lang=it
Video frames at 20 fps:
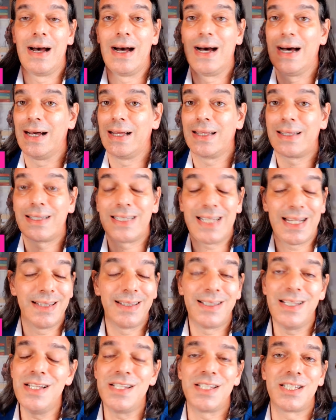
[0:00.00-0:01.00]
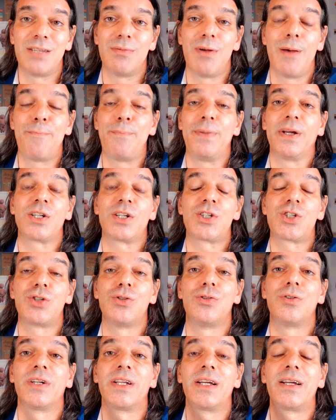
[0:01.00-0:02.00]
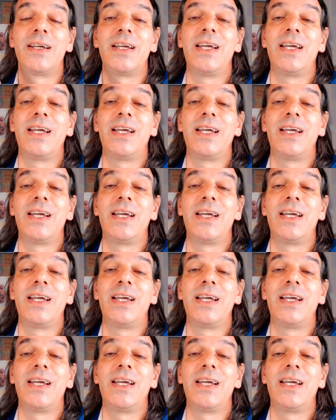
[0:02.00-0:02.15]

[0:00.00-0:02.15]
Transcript: a tantissime persone